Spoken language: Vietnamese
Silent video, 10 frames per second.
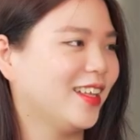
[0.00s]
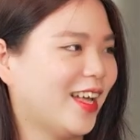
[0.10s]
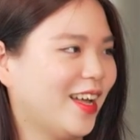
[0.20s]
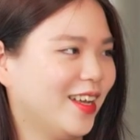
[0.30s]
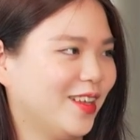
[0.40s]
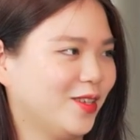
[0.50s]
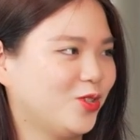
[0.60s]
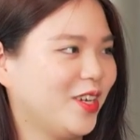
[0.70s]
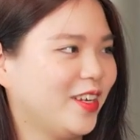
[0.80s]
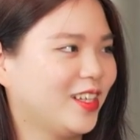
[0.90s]
tại à, The
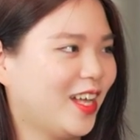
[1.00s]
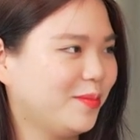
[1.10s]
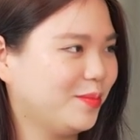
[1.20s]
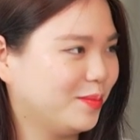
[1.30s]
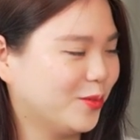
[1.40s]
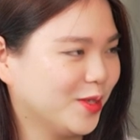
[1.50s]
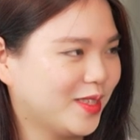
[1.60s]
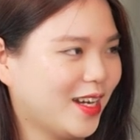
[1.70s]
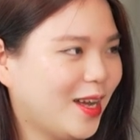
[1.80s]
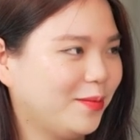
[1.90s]
Trainee Club, một
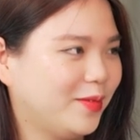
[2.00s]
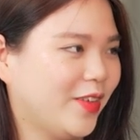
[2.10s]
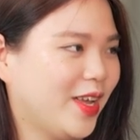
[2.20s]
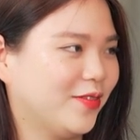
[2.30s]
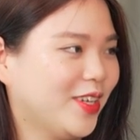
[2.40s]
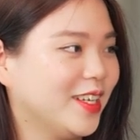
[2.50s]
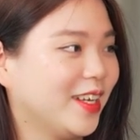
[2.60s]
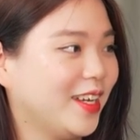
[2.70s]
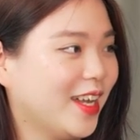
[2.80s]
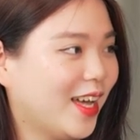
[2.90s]
startup về phát triển
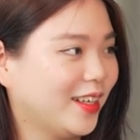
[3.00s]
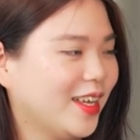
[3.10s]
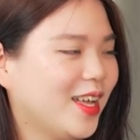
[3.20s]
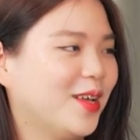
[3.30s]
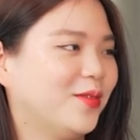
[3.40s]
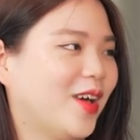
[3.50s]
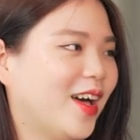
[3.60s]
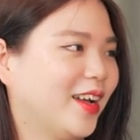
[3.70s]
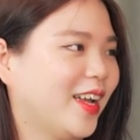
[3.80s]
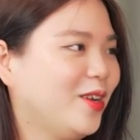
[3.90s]
kỹ năng
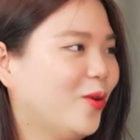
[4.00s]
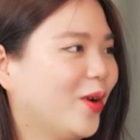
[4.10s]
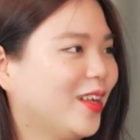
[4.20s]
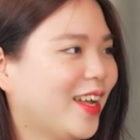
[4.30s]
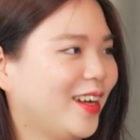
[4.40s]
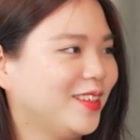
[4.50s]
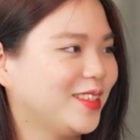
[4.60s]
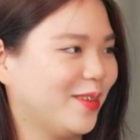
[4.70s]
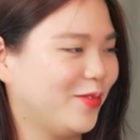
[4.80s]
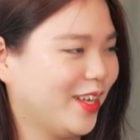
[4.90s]
và kết nối các tài năng
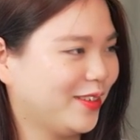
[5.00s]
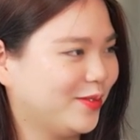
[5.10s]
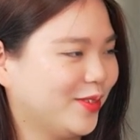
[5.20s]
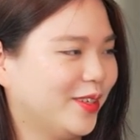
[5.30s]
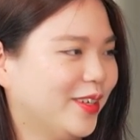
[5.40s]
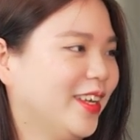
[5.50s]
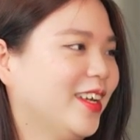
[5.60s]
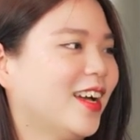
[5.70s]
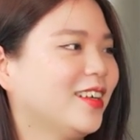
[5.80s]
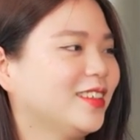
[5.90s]
trẻ Việt
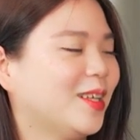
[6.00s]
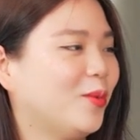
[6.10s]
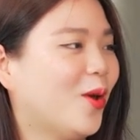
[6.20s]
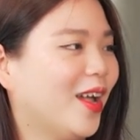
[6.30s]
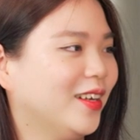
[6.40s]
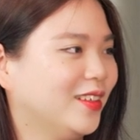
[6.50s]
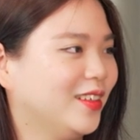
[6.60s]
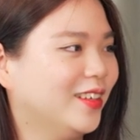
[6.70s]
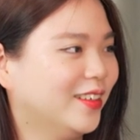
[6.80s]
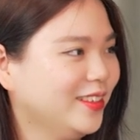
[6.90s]
với các tập đoàn
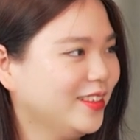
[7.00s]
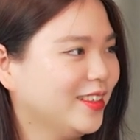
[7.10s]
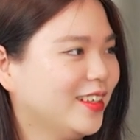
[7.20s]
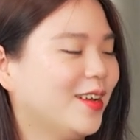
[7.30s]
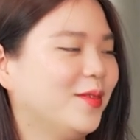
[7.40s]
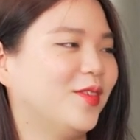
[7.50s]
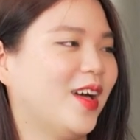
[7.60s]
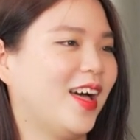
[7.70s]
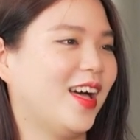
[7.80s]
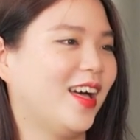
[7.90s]
lớn
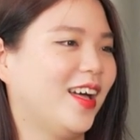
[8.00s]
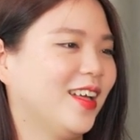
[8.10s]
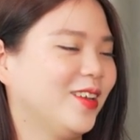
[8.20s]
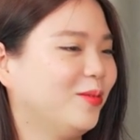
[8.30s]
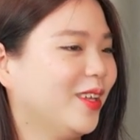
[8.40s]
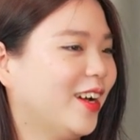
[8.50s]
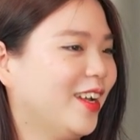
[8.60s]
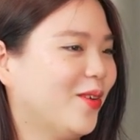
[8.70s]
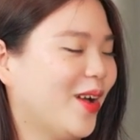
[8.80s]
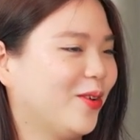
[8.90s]
và đồng
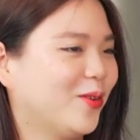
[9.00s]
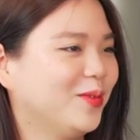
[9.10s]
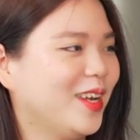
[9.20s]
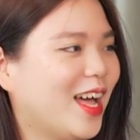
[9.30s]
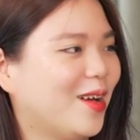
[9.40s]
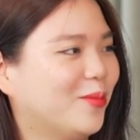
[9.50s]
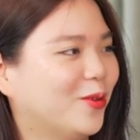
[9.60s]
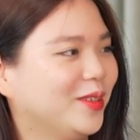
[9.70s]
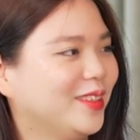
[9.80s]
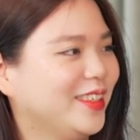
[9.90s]
thời Hoàng cũng là
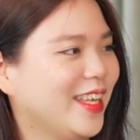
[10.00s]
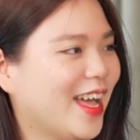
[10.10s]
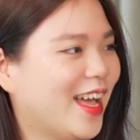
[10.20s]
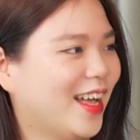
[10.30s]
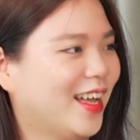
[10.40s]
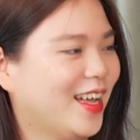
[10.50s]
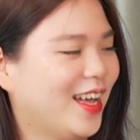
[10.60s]
một nhà